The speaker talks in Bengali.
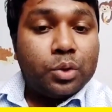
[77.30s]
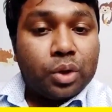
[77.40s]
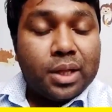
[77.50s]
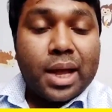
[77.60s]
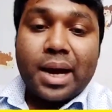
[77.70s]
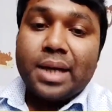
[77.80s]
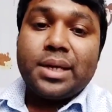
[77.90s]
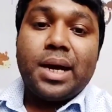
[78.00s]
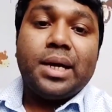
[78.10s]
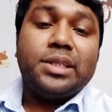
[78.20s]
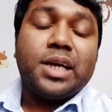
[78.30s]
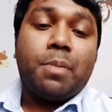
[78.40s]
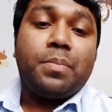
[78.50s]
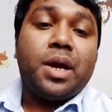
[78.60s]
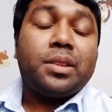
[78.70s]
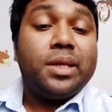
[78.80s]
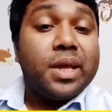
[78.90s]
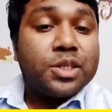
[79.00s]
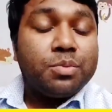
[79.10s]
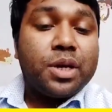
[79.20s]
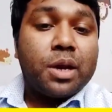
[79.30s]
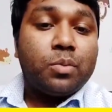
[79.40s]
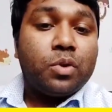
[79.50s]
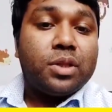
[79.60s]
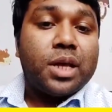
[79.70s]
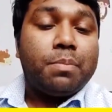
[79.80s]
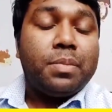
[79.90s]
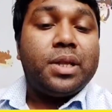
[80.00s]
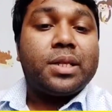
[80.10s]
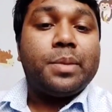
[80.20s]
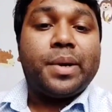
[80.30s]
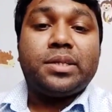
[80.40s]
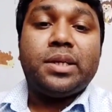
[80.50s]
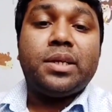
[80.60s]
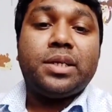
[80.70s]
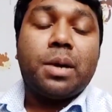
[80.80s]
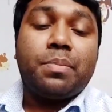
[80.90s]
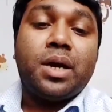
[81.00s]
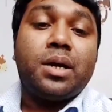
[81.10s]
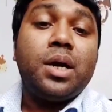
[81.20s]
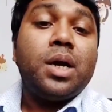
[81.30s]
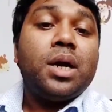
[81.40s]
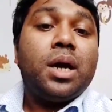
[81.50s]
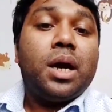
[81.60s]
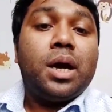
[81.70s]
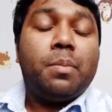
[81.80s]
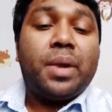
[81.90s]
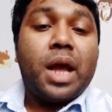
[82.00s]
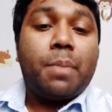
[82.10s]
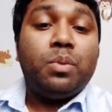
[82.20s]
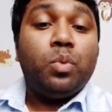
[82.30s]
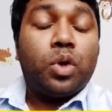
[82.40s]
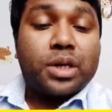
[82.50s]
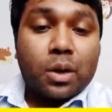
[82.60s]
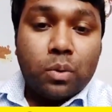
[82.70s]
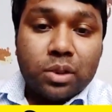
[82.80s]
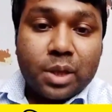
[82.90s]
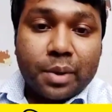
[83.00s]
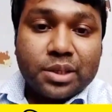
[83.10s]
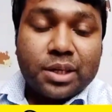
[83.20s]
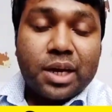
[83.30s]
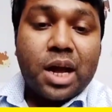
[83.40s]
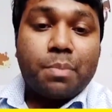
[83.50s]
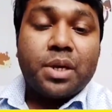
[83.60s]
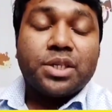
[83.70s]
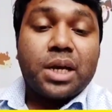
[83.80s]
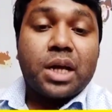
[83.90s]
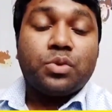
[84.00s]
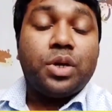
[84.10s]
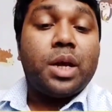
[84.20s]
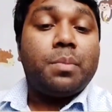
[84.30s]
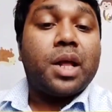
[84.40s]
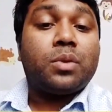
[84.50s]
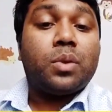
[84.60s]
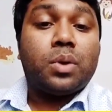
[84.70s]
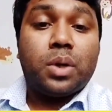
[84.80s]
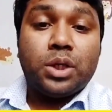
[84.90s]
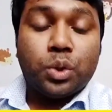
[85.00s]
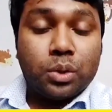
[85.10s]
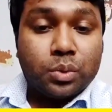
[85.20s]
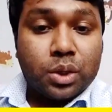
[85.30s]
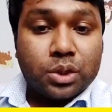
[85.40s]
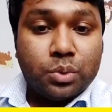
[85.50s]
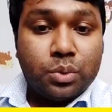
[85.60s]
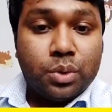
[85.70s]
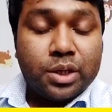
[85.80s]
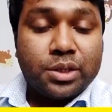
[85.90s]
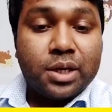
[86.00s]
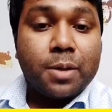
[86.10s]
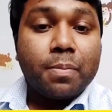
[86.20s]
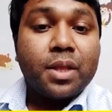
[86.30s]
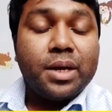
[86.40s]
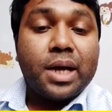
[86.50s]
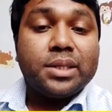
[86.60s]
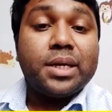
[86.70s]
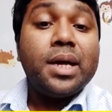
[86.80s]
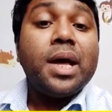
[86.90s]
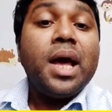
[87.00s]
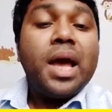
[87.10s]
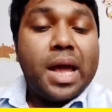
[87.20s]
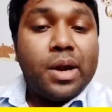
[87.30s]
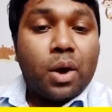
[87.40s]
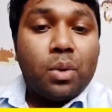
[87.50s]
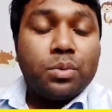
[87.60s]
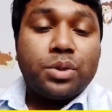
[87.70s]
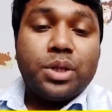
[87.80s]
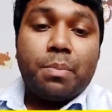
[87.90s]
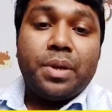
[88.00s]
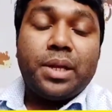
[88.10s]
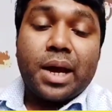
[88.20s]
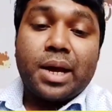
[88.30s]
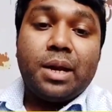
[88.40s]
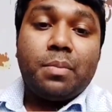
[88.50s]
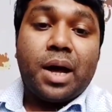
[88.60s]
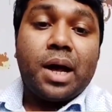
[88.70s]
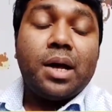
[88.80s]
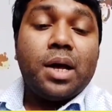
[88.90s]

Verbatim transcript: যদি দেখা যায় যে আপনার তিরিশ মিনিটের মধ্যে আপনি দেখতে পাচ্ছেন যে আপনার মানে আপনি মুখটা খুলতে পারছেন না আপনার সারা শরীরে মারাত্মক ধরনের যন্ত্রণা শুরু হয়েছে ঠিক আছে এই রকম যদি আপনি দেখেন বা